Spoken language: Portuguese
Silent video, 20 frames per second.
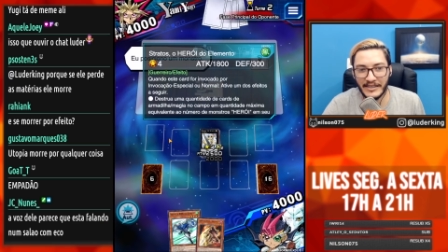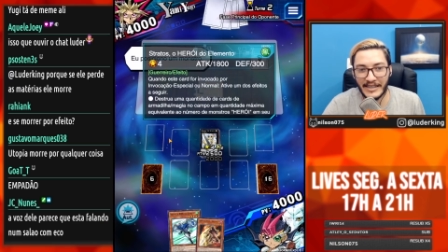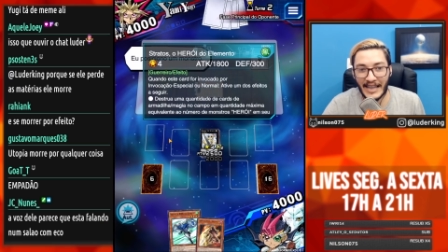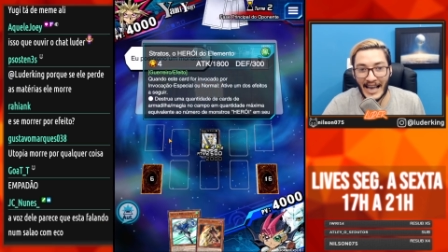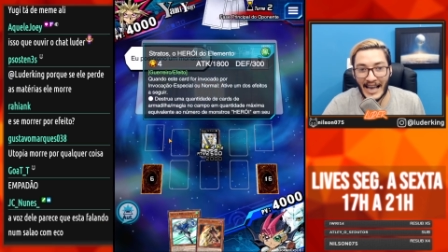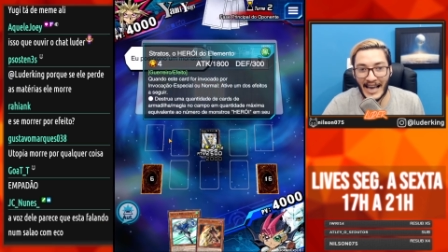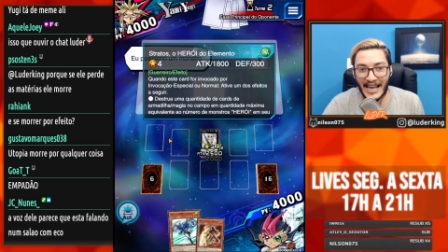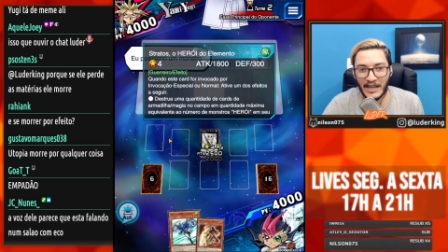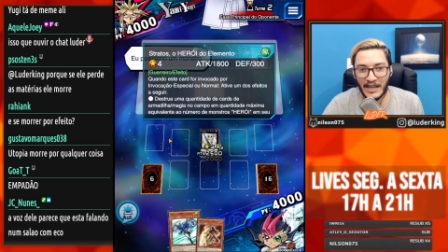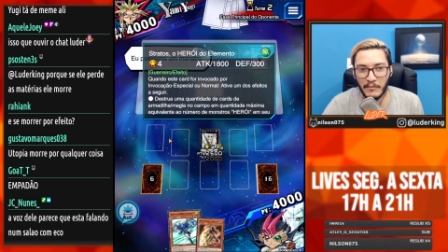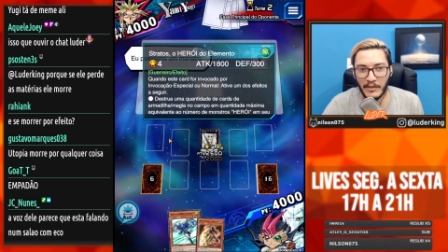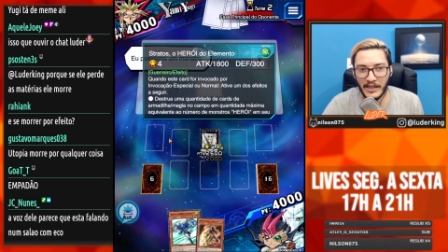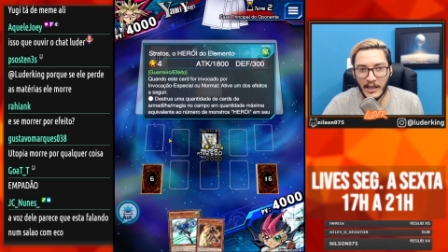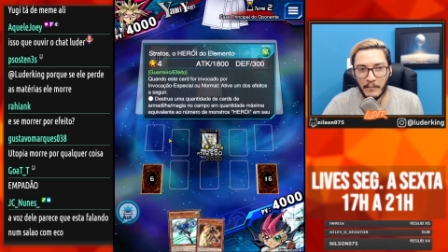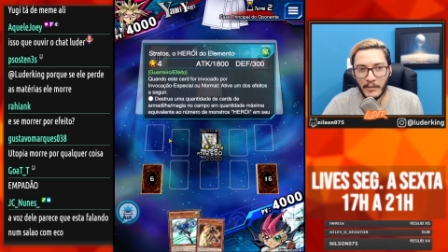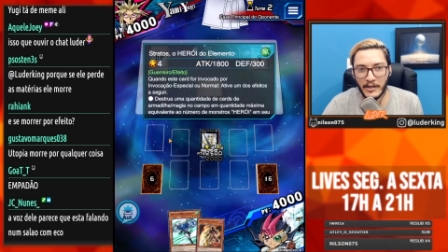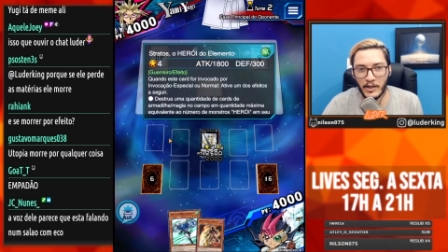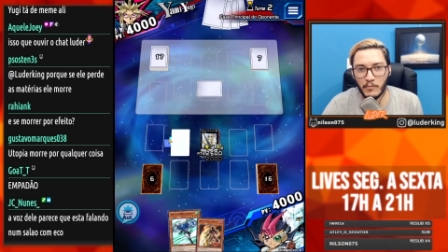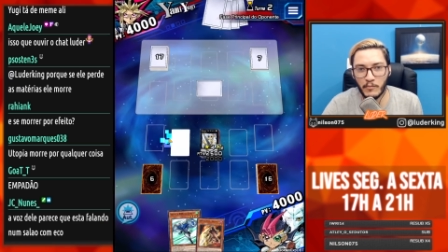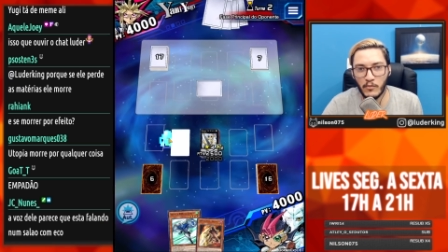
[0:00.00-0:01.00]
Caramba, dá
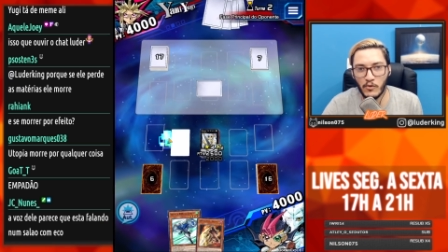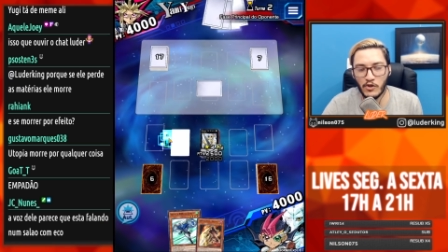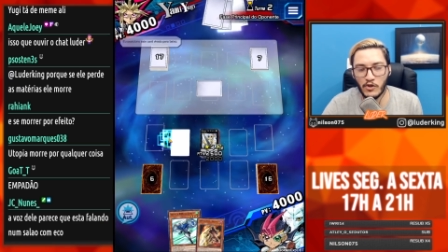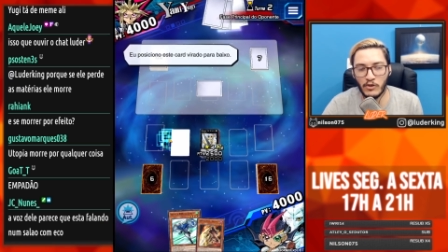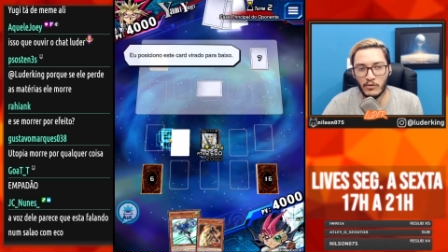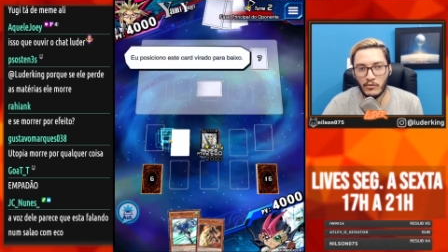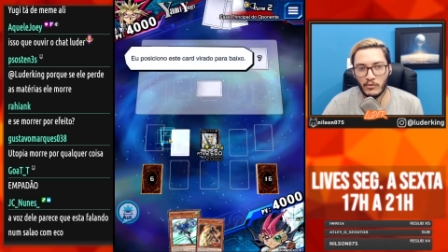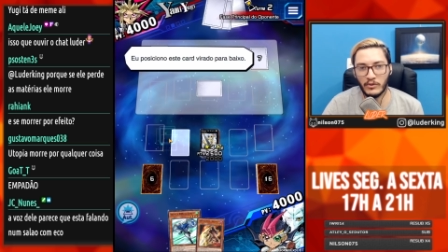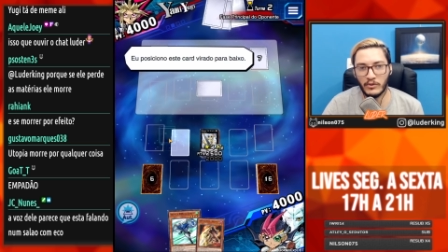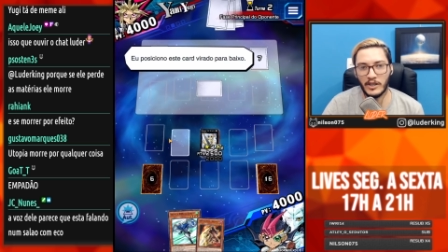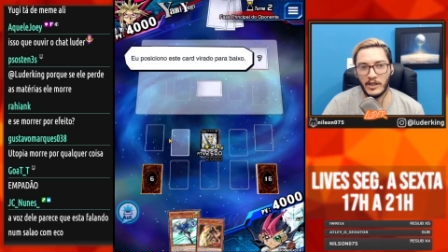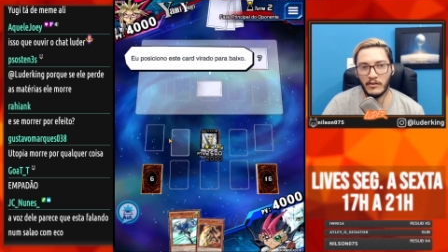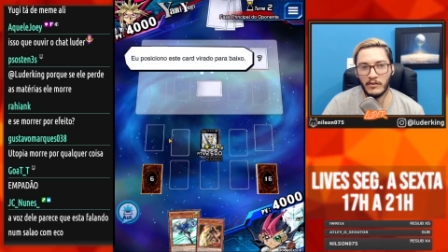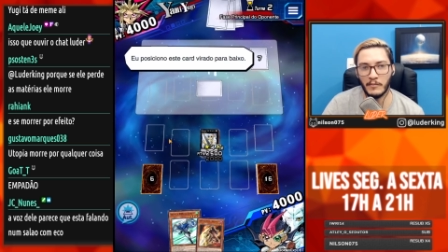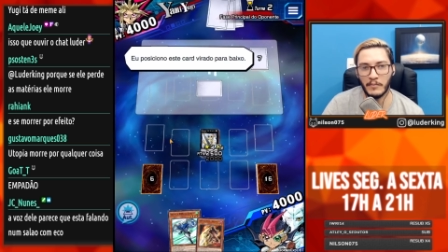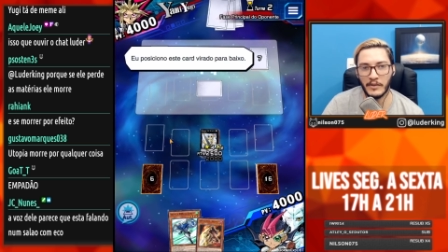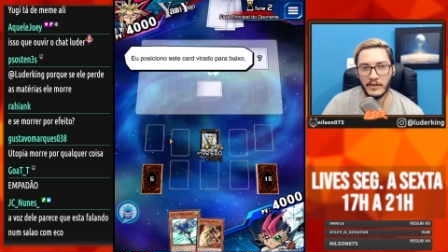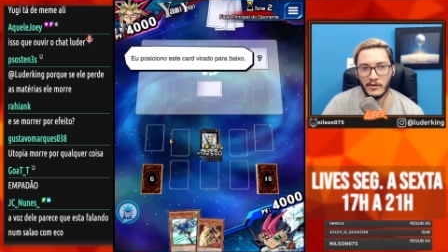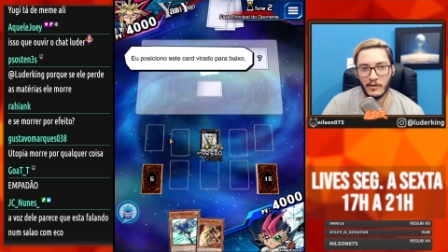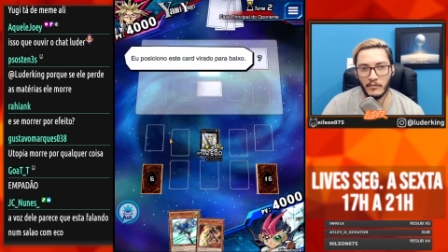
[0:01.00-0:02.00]
pra explodir tudo ali, é uma
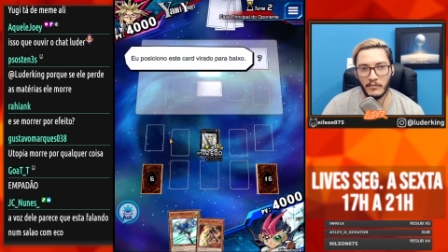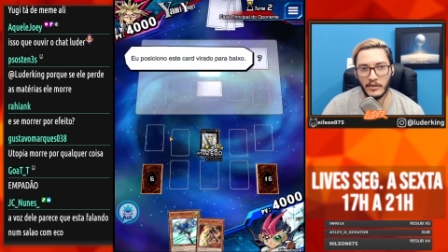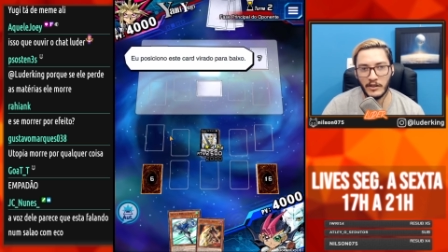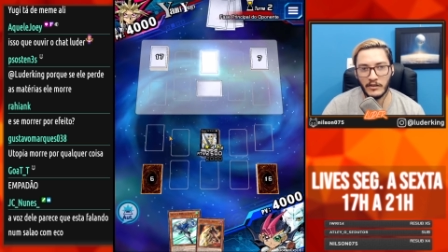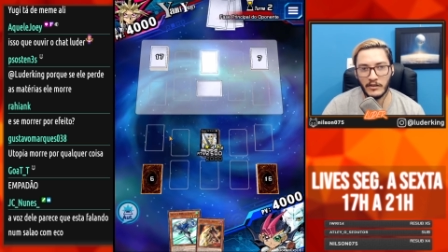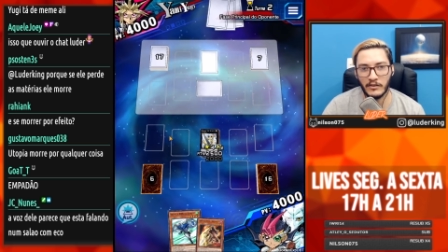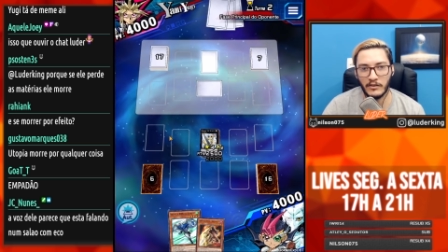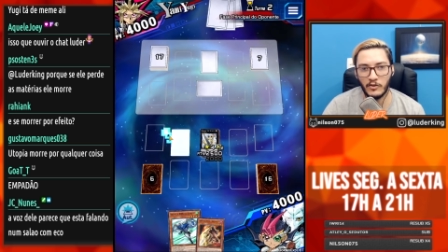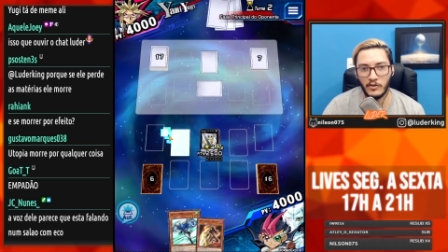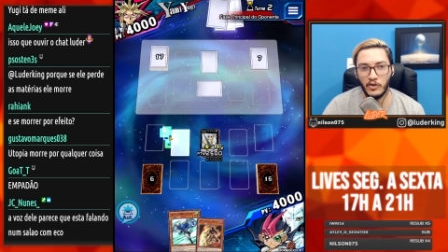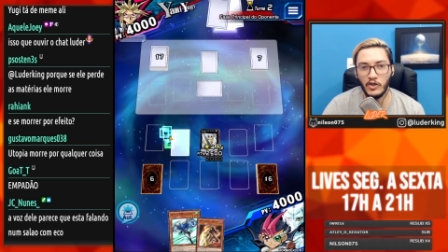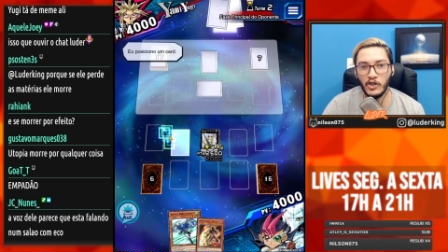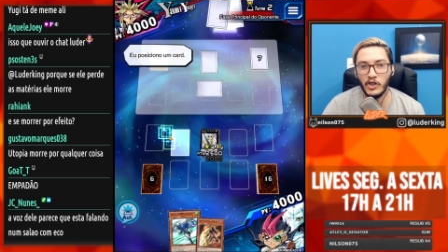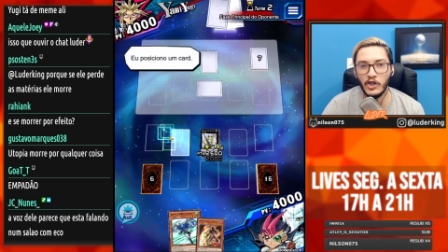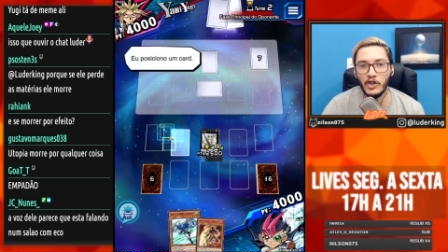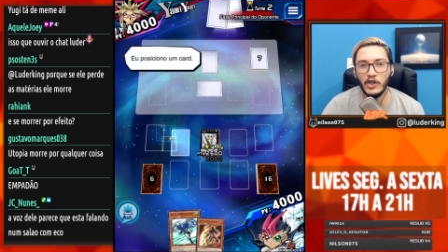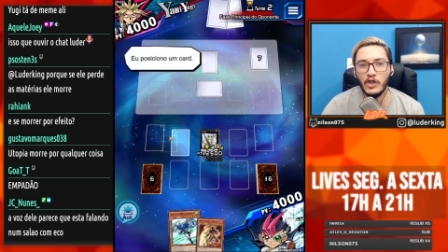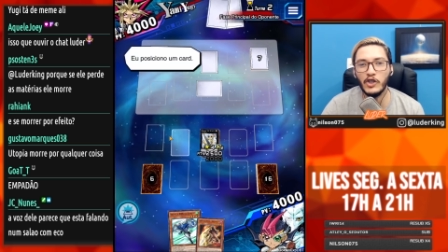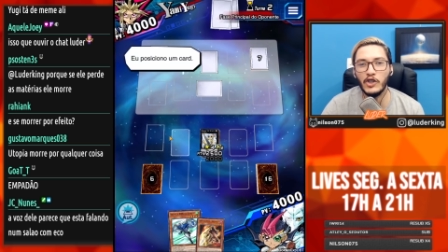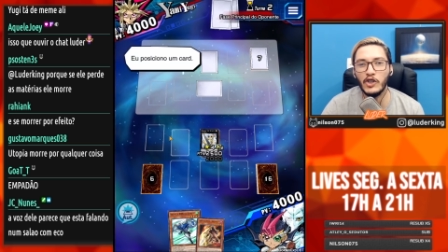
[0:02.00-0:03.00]
impressão minha.
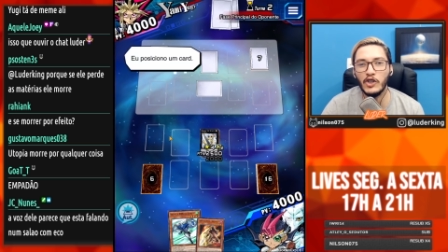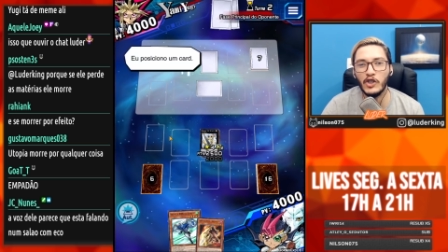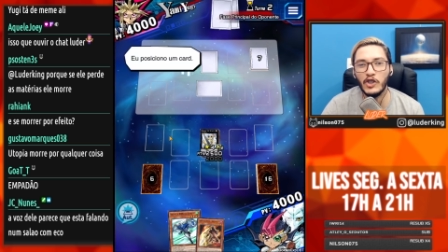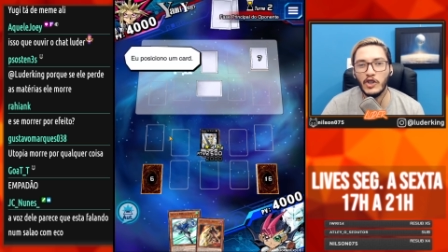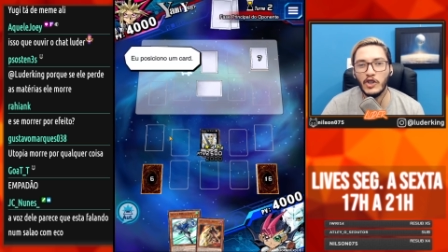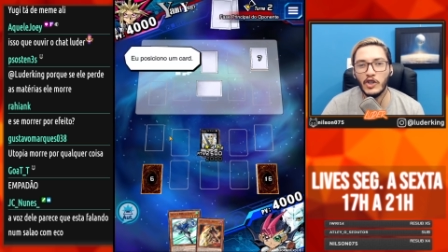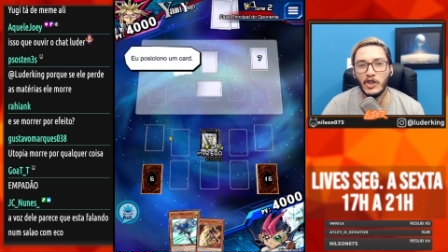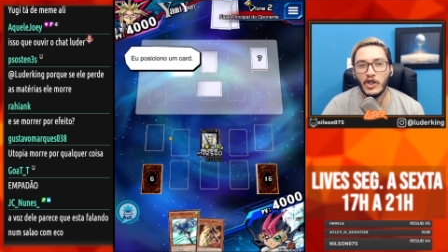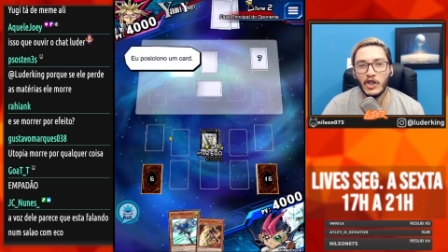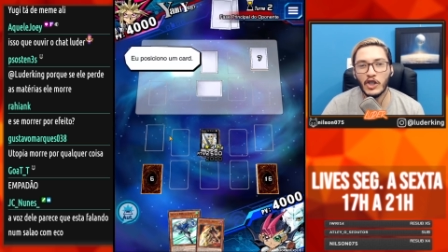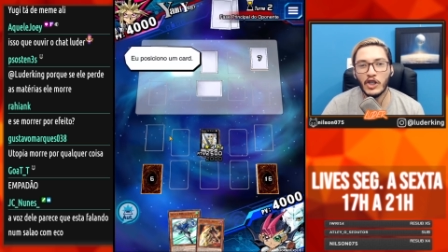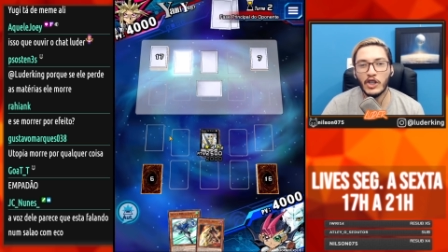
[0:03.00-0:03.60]
Ih!